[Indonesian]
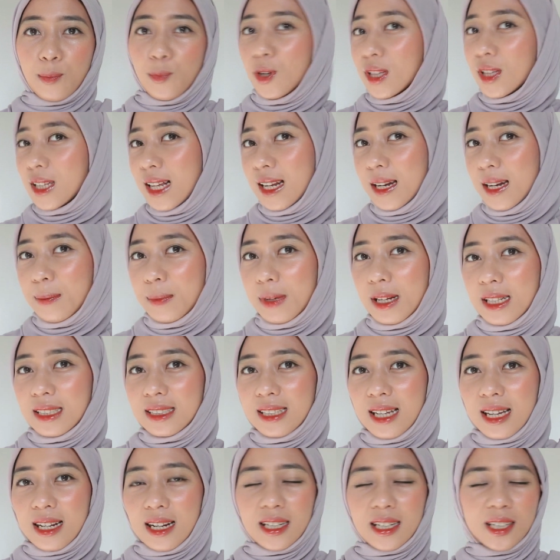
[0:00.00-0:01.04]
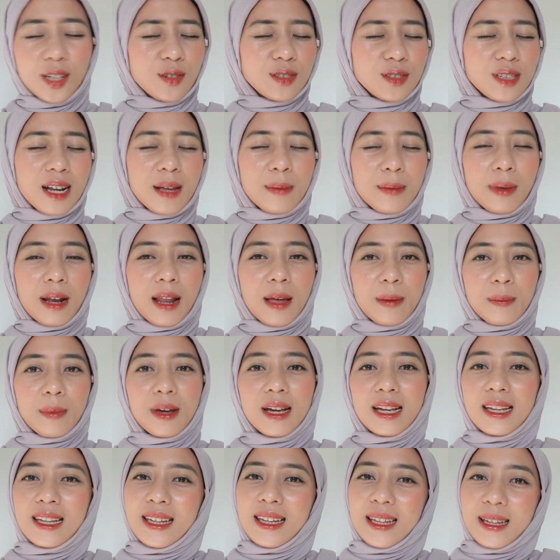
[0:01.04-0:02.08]
Buat kalian penasaran, gak usah
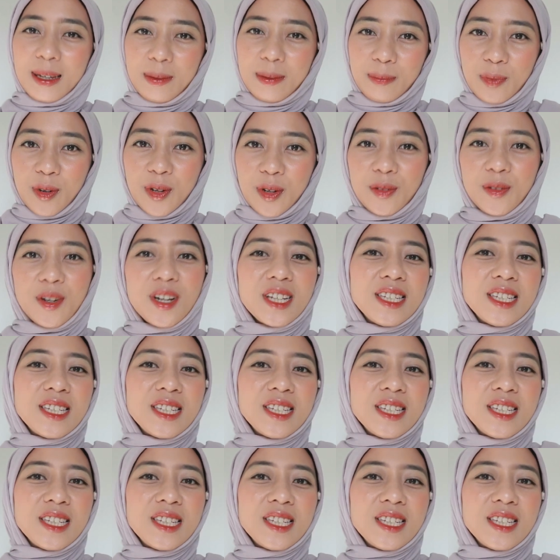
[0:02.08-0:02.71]
lama-lama, keep on